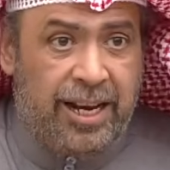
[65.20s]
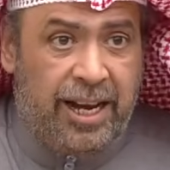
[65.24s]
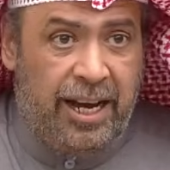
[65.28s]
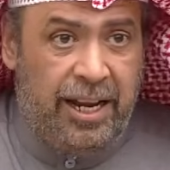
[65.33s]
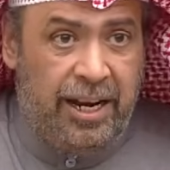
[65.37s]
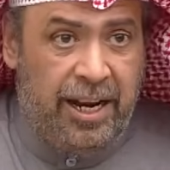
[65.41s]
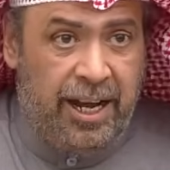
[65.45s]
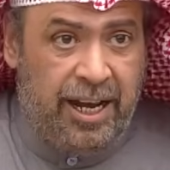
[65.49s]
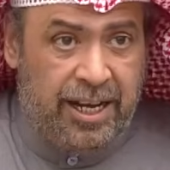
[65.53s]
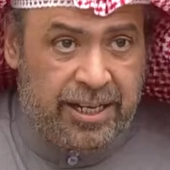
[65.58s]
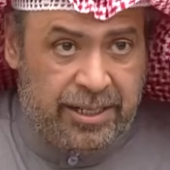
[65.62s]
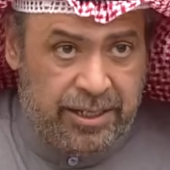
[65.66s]

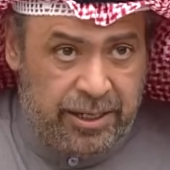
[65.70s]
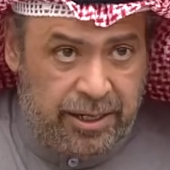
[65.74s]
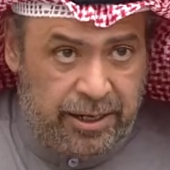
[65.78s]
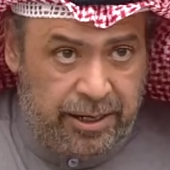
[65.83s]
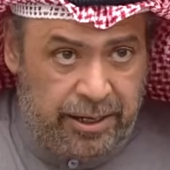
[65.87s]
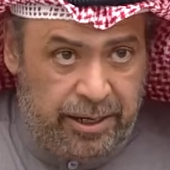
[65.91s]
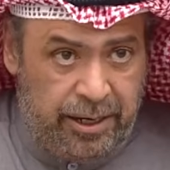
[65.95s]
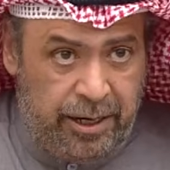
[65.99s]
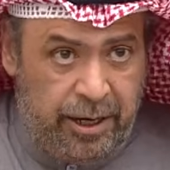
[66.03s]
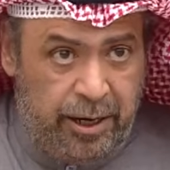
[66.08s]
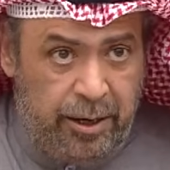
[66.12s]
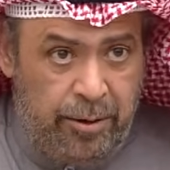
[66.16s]
عناصر
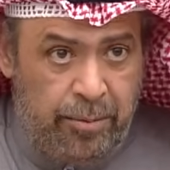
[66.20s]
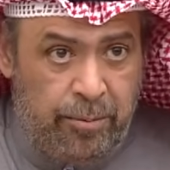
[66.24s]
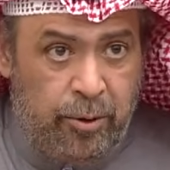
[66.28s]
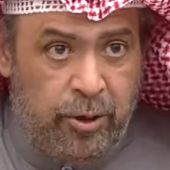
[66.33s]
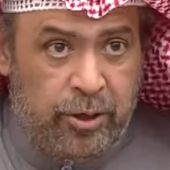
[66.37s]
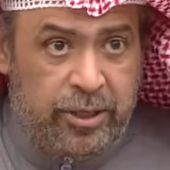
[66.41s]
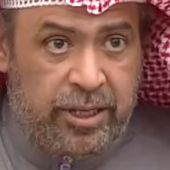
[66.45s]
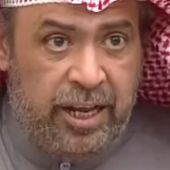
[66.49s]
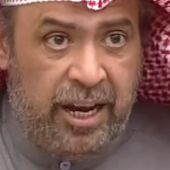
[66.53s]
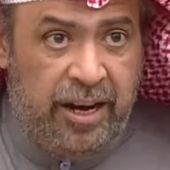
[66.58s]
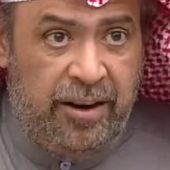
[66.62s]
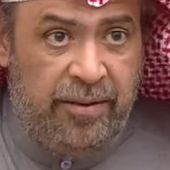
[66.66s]

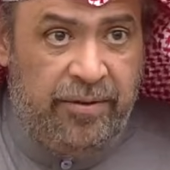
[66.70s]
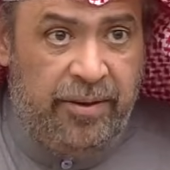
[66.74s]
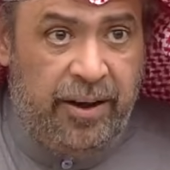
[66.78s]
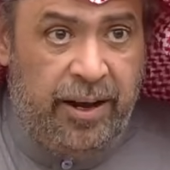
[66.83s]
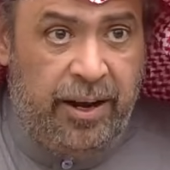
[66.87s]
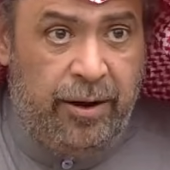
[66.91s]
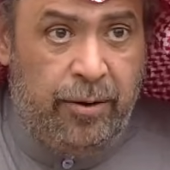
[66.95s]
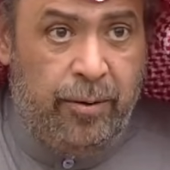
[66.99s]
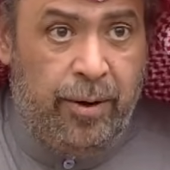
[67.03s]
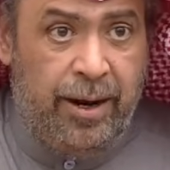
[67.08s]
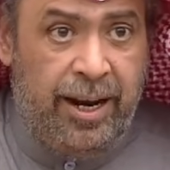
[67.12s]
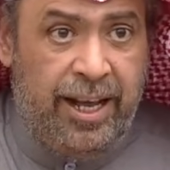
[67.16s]
مختلفة
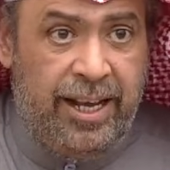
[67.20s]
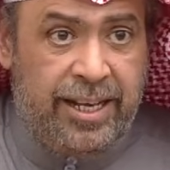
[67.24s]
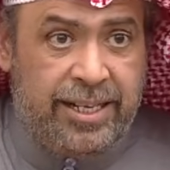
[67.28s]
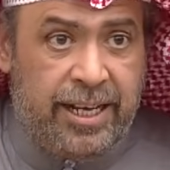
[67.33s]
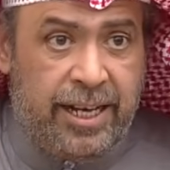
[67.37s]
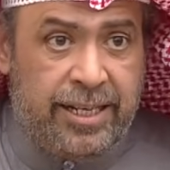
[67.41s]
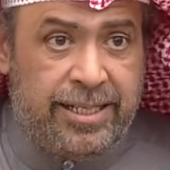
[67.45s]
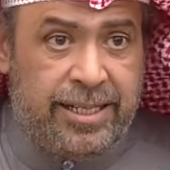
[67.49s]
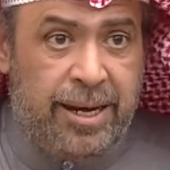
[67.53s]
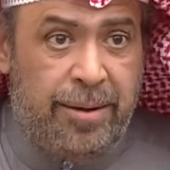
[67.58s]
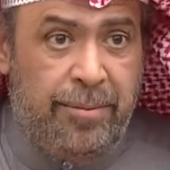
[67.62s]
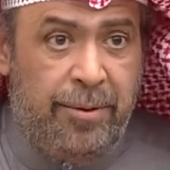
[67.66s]
وليس
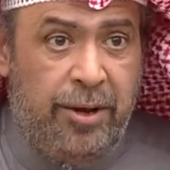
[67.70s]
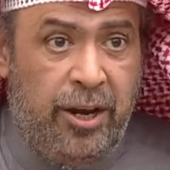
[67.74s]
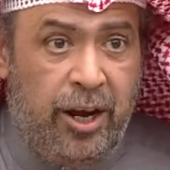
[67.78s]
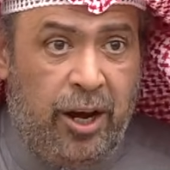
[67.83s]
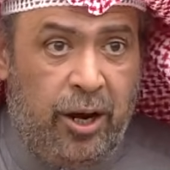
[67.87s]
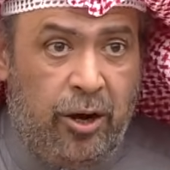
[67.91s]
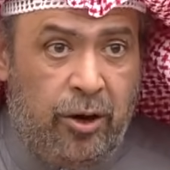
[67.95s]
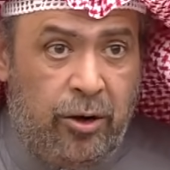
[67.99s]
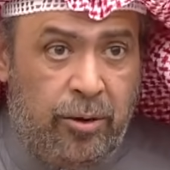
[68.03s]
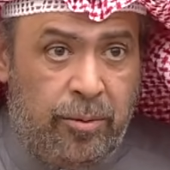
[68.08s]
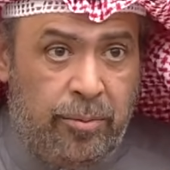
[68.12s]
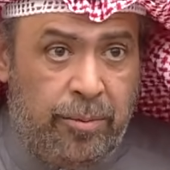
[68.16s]

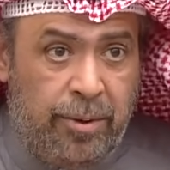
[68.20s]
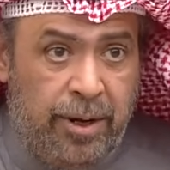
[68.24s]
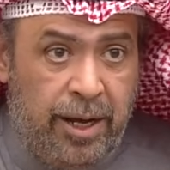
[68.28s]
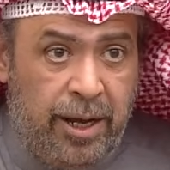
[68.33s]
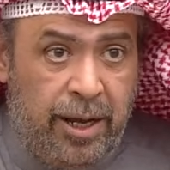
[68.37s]
جميعهم